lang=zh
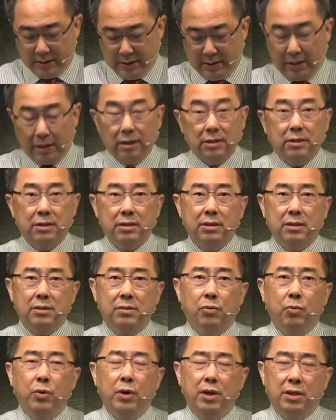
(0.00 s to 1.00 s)
可是
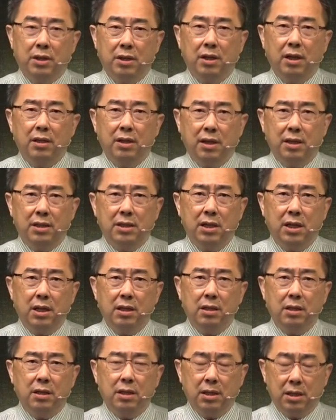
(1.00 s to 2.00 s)
为了得到那个
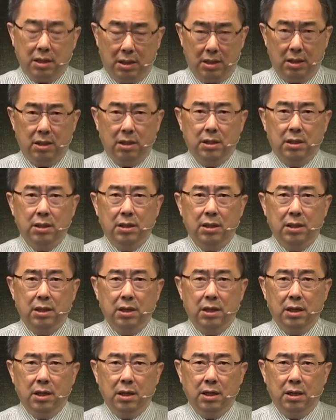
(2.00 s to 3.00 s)
谦和，
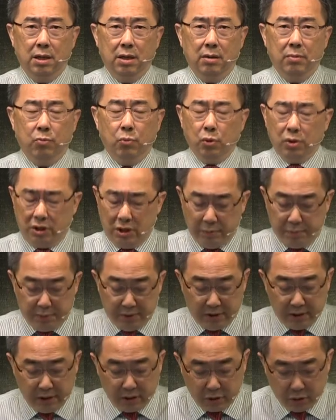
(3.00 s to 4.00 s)
摩西不
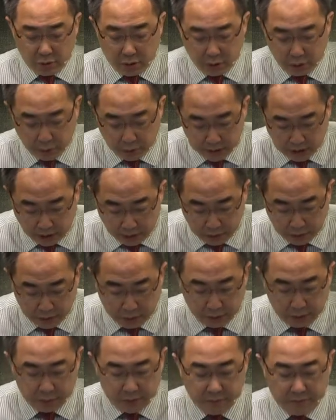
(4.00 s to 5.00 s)
知道受了多少苦。